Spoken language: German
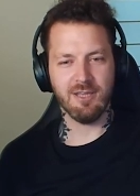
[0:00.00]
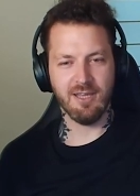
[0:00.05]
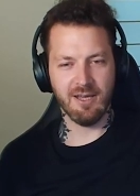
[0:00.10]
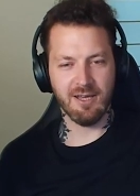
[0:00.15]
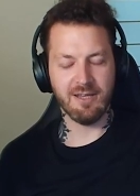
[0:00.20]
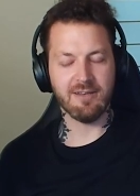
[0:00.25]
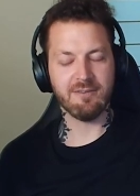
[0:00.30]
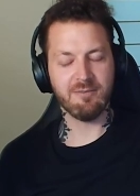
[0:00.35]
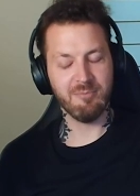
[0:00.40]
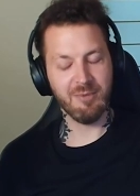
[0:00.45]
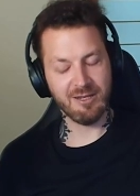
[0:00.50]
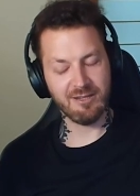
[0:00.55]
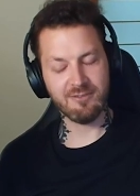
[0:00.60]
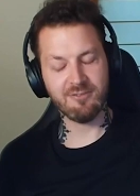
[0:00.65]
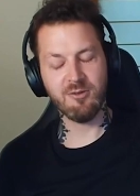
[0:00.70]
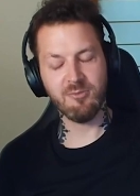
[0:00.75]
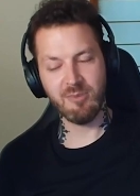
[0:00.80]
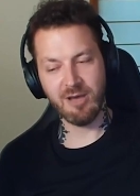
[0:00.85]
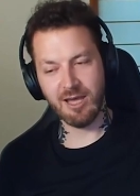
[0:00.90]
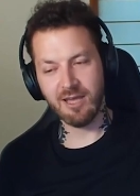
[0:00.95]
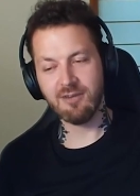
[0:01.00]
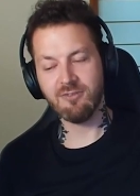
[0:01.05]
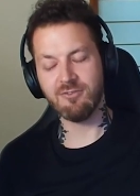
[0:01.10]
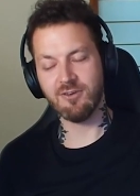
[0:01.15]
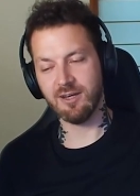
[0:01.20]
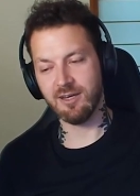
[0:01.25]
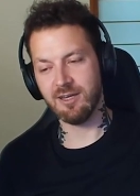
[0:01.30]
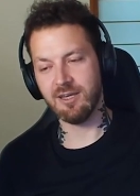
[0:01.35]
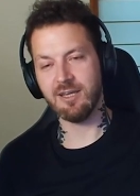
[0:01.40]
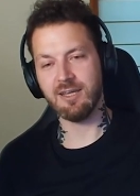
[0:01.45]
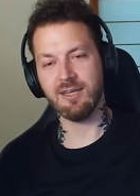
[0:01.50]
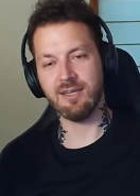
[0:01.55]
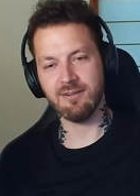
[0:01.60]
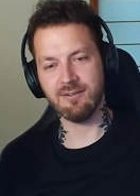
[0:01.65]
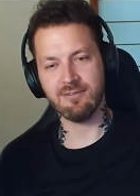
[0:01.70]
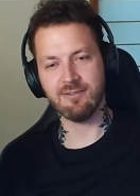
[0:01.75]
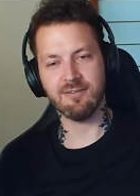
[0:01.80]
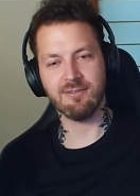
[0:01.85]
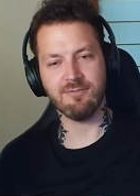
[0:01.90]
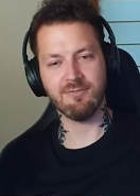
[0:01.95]
Ja, das macht das nochmal einfacher, Herr
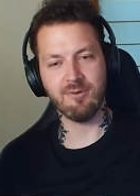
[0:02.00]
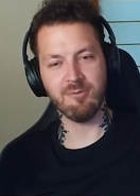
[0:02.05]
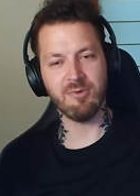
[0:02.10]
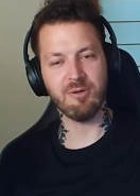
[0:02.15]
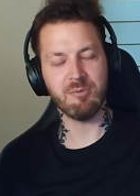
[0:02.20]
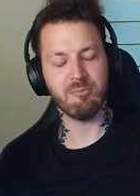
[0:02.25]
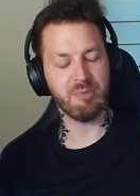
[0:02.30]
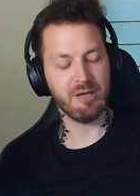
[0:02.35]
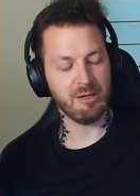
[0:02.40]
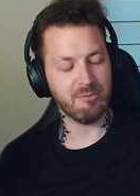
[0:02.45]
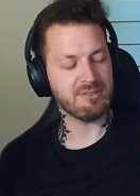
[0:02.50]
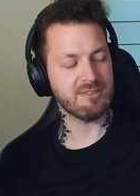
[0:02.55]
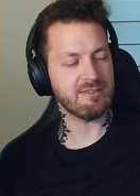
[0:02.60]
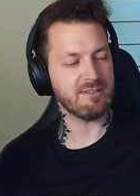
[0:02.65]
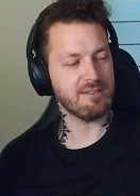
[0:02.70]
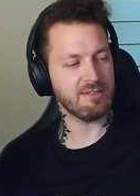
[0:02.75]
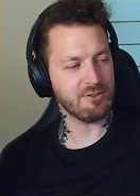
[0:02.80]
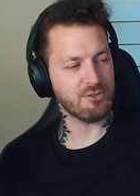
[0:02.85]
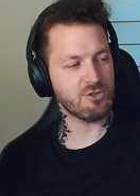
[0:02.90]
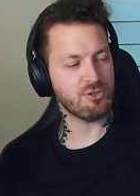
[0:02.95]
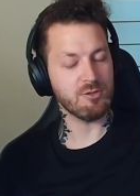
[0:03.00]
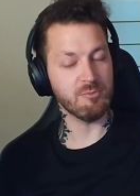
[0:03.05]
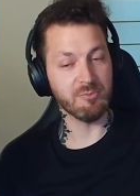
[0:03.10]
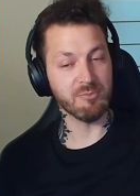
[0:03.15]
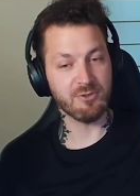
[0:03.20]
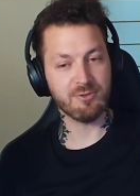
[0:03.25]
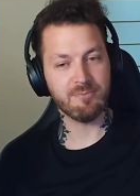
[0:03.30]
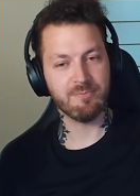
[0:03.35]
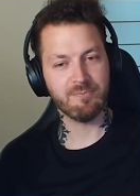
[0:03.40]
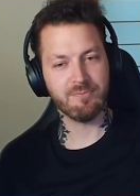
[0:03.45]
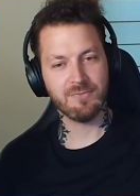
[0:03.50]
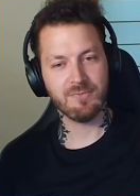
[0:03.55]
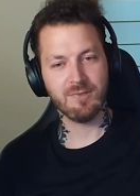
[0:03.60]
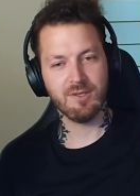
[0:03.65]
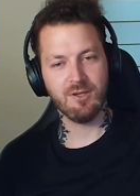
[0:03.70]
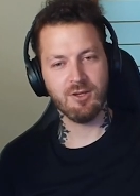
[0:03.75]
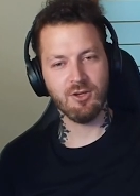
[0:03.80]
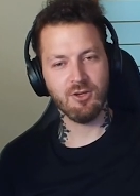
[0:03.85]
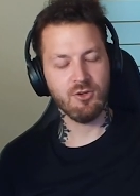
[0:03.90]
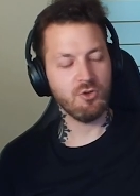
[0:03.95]
Gerdes, wenn man bar bezahlt. Das stimmt.
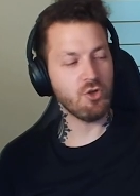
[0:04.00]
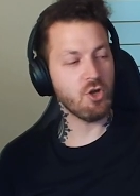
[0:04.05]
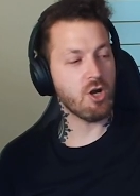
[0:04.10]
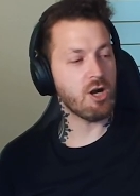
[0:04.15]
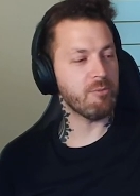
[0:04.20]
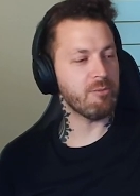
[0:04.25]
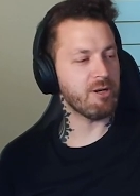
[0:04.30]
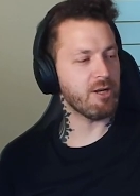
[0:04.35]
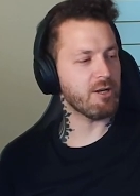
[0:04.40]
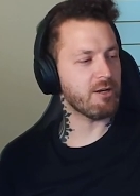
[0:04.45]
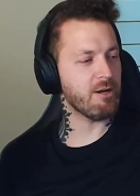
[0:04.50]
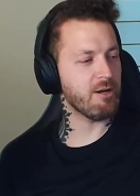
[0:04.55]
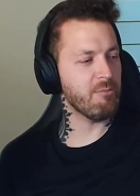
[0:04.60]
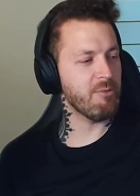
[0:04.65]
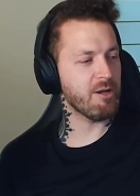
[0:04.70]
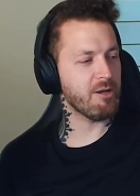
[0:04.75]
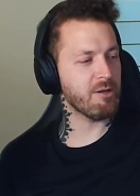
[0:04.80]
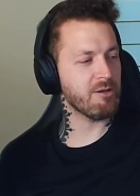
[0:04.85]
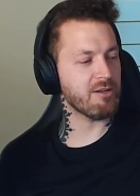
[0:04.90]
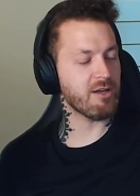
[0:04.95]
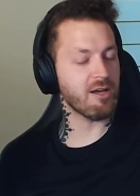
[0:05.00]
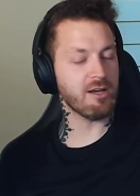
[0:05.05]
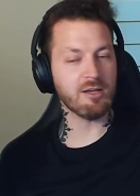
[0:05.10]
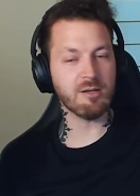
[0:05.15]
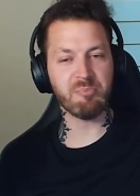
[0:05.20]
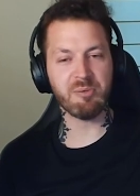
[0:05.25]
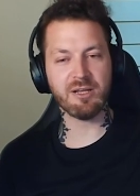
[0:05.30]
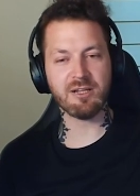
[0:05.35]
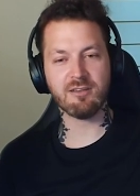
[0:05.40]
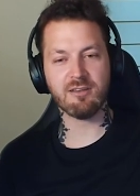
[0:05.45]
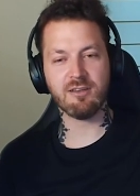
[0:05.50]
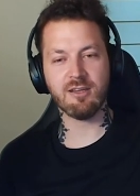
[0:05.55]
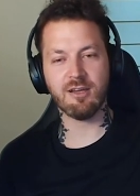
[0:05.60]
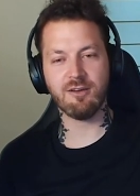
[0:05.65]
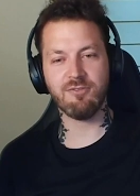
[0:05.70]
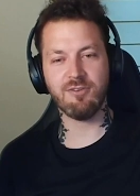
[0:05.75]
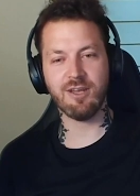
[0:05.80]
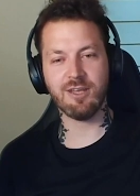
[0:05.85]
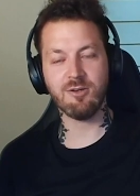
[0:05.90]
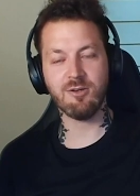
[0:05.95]
Ja, aber dann kann man
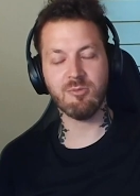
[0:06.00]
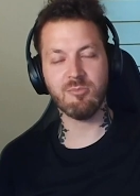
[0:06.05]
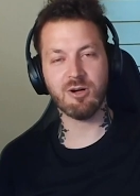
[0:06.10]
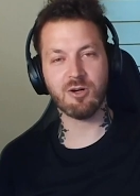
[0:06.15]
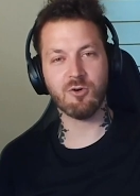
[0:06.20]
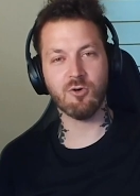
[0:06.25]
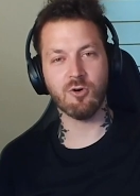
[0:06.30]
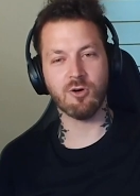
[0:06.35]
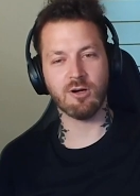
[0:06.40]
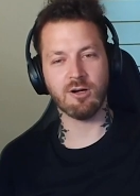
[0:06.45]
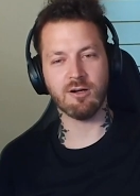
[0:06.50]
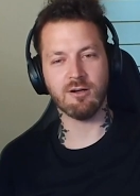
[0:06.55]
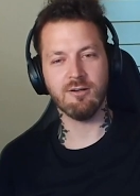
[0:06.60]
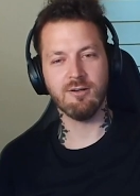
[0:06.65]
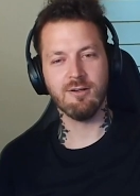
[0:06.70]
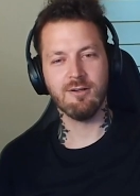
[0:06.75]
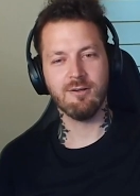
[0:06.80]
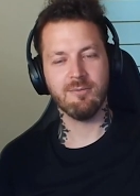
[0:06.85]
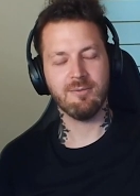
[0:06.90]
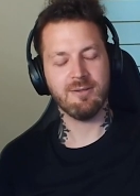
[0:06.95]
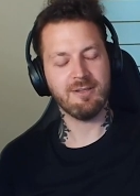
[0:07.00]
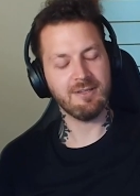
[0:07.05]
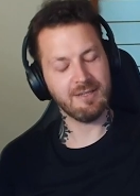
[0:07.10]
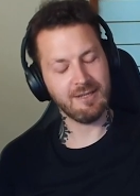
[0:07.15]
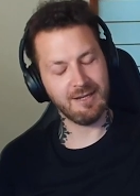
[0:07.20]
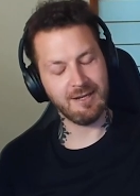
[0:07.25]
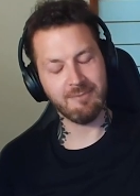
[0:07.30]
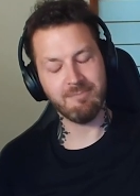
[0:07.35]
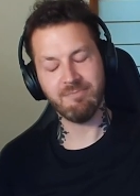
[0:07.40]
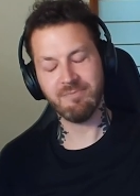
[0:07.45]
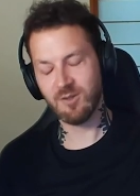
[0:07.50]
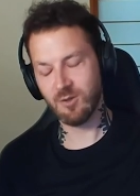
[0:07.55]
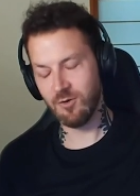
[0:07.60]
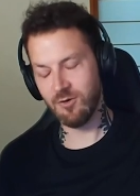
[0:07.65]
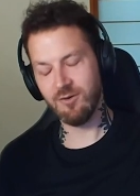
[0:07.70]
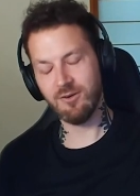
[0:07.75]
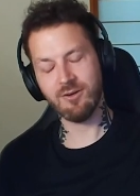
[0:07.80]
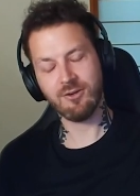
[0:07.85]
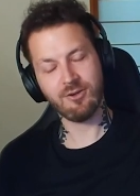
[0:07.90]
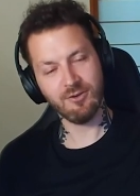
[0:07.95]
Dachgepäckträger vielleicht nochmal gucken. Naja,
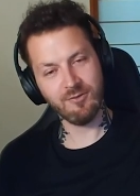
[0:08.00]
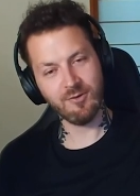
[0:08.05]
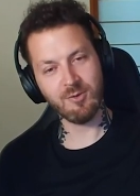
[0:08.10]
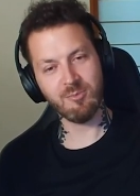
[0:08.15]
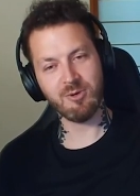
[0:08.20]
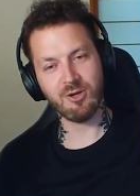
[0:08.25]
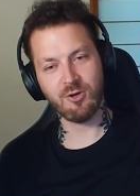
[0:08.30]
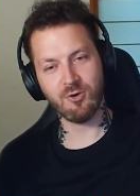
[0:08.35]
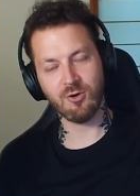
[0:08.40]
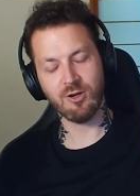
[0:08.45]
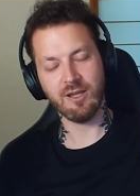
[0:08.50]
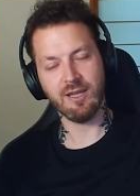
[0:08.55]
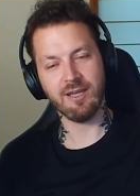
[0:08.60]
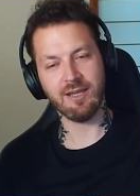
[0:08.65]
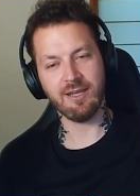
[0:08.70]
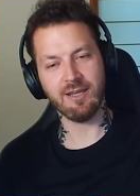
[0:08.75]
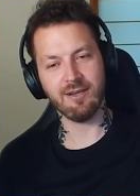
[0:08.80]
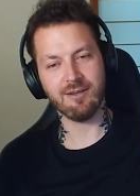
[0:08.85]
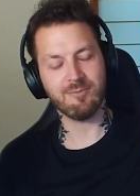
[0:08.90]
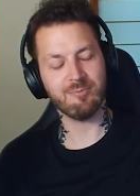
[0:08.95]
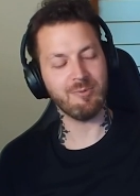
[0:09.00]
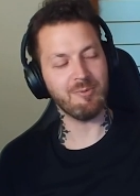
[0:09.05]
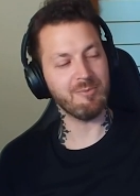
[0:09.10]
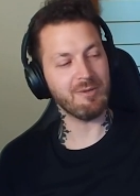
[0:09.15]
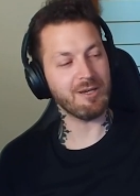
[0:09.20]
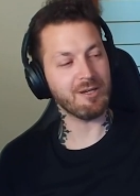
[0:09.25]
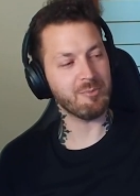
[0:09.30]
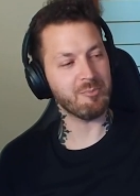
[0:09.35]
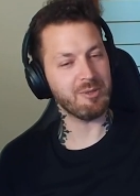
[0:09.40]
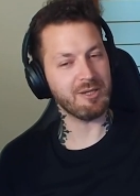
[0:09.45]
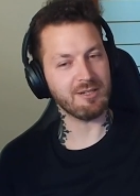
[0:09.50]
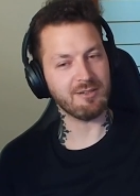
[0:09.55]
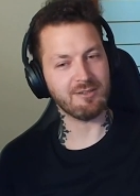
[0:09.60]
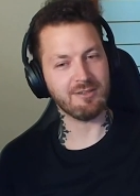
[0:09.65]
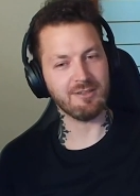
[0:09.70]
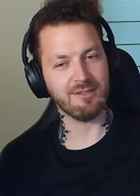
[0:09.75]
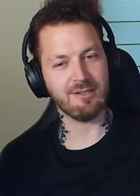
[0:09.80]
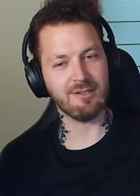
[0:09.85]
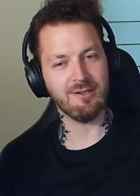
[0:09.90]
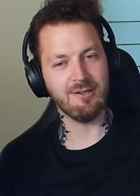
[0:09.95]
können, wir nochmal gucken, Herr Gerdes, beim
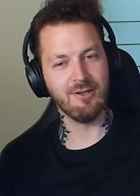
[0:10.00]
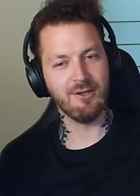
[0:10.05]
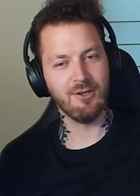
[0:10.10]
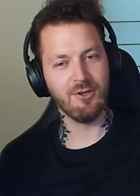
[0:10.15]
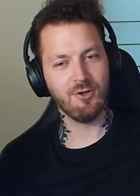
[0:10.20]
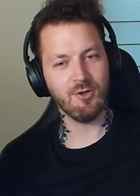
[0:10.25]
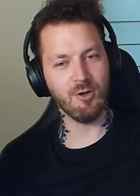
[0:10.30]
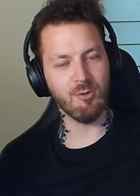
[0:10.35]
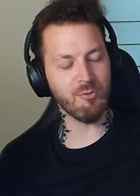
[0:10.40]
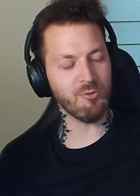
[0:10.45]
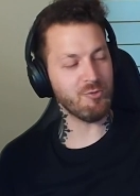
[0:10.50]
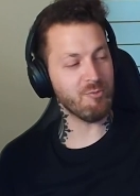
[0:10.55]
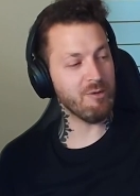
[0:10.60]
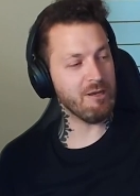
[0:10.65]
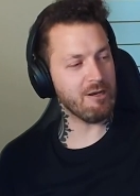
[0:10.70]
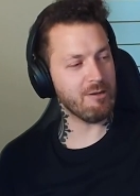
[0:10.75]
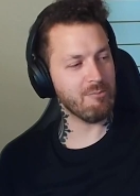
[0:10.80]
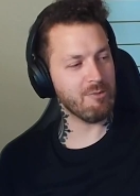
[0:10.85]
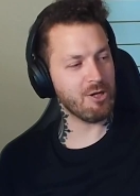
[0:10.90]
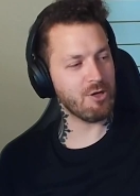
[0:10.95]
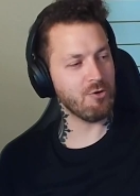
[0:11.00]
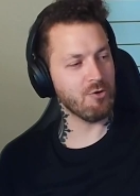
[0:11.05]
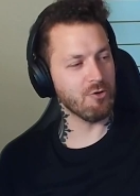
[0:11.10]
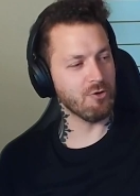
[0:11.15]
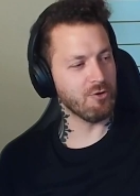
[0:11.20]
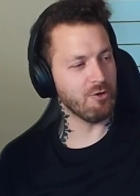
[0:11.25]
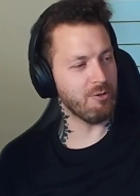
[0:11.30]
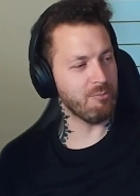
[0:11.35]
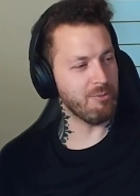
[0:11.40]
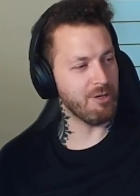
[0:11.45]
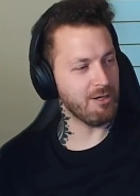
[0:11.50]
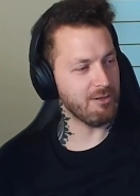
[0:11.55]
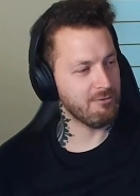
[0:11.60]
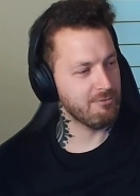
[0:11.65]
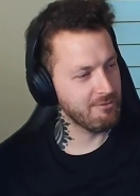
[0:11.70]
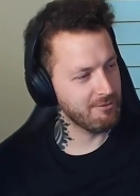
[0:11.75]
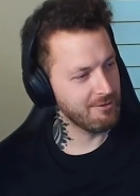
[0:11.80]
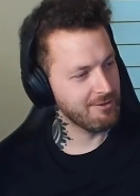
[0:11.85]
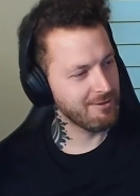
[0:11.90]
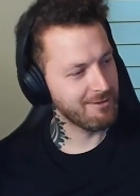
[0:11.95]
Dachgepäckträger. Ja, muss man ja dann mal gucken nochmal.
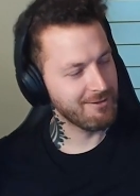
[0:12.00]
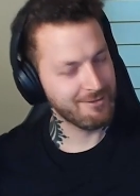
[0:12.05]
